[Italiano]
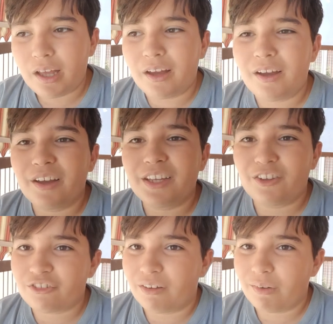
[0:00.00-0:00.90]
eh.
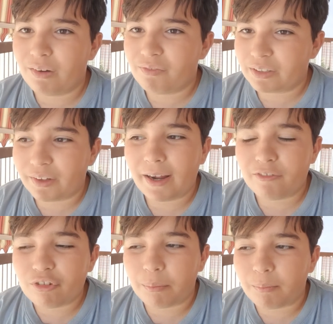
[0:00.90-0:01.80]
io ci avevo fatto la
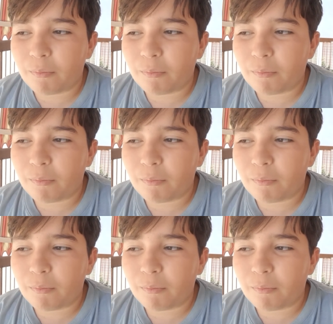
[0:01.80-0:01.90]
calcio,